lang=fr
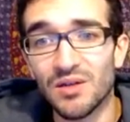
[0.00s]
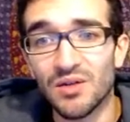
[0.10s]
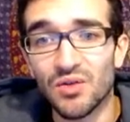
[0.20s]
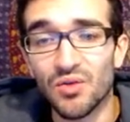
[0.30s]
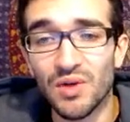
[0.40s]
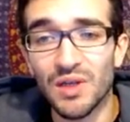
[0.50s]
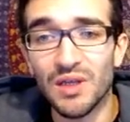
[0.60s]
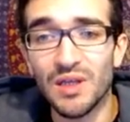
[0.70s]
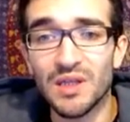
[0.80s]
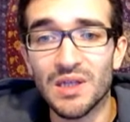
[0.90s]
dont les
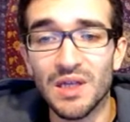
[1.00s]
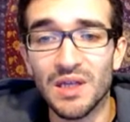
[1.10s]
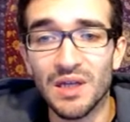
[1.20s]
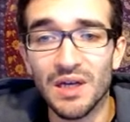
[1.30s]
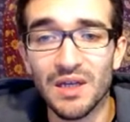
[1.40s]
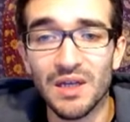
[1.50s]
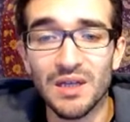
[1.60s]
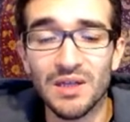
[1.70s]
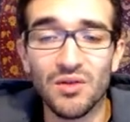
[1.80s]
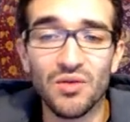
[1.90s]
x, les y
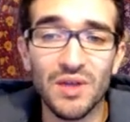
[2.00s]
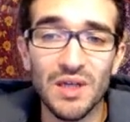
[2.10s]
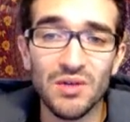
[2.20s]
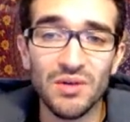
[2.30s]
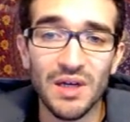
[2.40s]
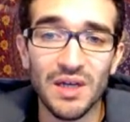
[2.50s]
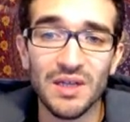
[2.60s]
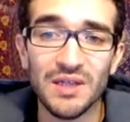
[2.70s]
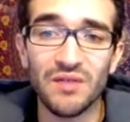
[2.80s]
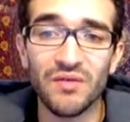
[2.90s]
et le x, le y et le z
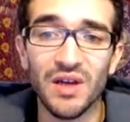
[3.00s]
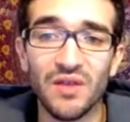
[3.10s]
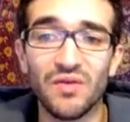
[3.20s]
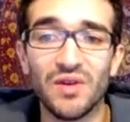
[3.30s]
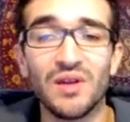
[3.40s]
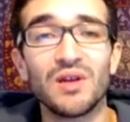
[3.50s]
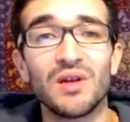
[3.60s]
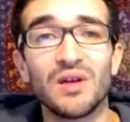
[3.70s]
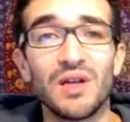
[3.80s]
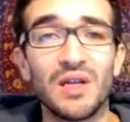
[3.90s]
vérifient
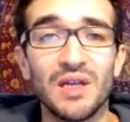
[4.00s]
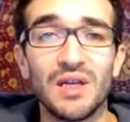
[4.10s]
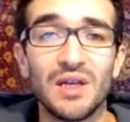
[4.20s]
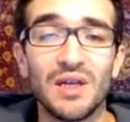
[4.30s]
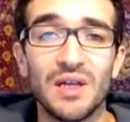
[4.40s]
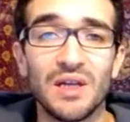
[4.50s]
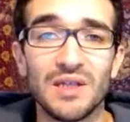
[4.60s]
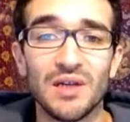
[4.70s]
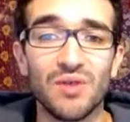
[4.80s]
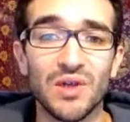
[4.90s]
les
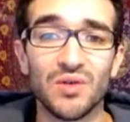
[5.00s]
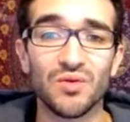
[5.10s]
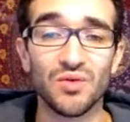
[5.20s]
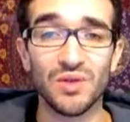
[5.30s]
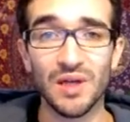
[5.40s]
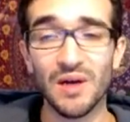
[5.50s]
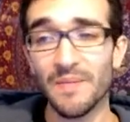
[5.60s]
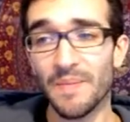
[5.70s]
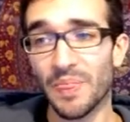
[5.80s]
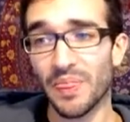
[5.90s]
équations de D1.
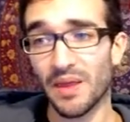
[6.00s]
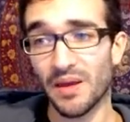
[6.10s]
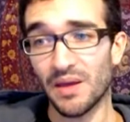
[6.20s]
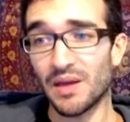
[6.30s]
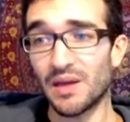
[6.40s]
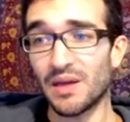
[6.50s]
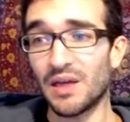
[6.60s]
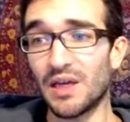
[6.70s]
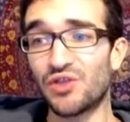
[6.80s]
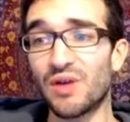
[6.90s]

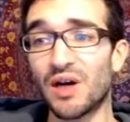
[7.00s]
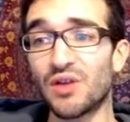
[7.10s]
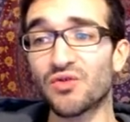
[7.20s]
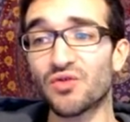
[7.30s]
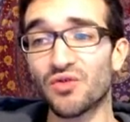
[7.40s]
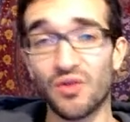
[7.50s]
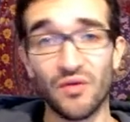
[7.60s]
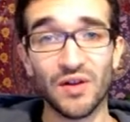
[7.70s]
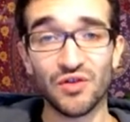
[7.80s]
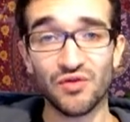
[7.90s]
Et tu as un autre,
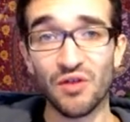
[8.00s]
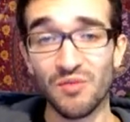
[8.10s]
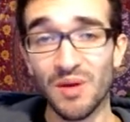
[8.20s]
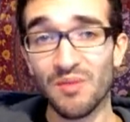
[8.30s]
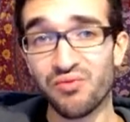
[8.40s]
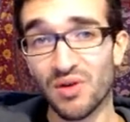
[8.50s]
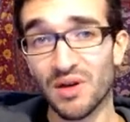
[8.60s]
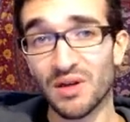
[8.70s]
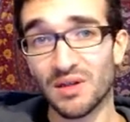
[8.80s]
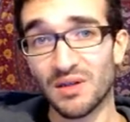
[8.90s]
enfin tu as le même
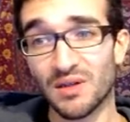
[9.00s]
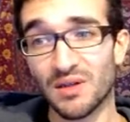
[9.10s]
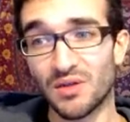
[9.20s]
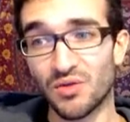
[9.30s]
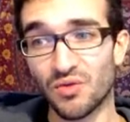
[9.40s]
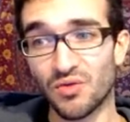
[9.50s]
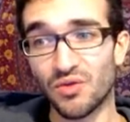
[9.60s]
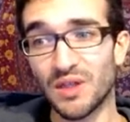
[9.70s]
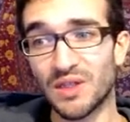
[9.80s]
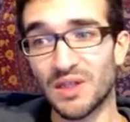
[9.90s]
point dont le
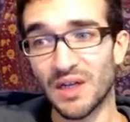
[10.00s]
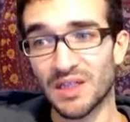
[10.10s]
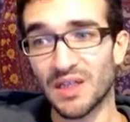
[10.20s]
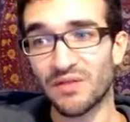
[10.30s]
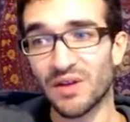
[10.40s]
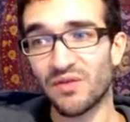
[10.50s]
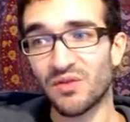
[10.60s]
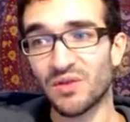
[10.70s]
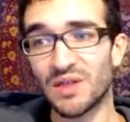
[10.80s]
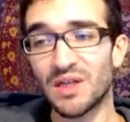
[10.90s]
x, y, z vérifie
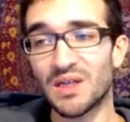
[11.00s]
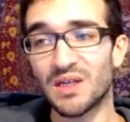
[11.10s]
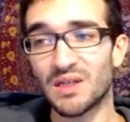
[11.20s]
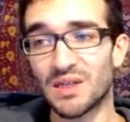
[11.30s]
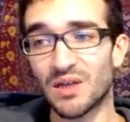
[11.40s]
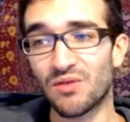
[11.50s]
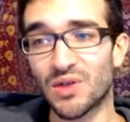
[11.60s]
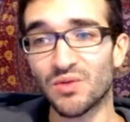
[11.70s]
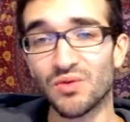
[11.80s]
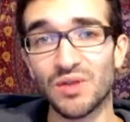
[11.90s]
aussi les
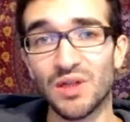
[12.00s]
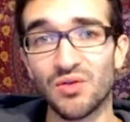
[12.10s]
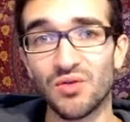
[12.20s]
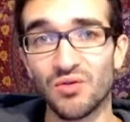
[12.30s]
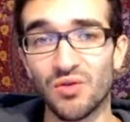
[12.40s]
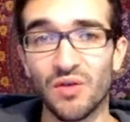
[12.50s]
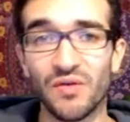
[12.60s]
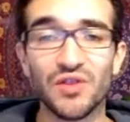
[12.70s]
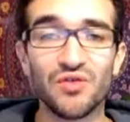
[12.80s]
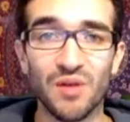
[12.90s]
équations de D2. Donc en fait,
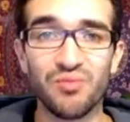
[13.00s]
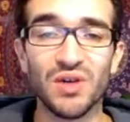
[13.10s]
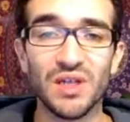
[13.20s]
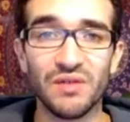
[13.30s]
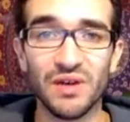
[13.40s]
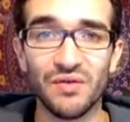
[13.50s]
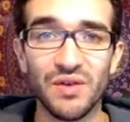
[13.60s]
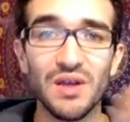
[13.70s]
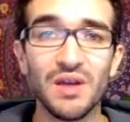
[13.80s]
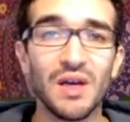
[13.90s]
tu as un point qui
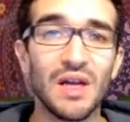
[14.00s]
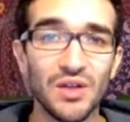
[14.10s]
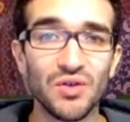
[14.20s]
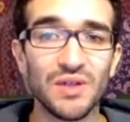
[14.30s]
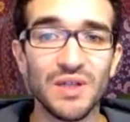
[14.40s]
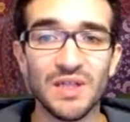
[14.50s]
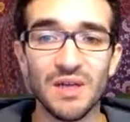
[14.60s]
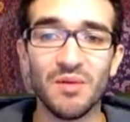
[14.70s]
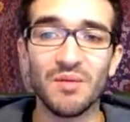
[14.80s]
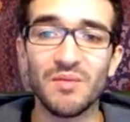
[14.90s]
vérifie les deux systèmes
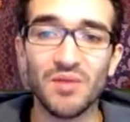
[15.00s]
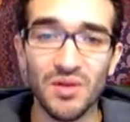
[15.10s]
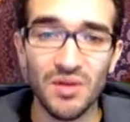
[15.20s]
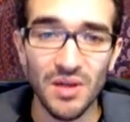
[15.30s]
en même temps.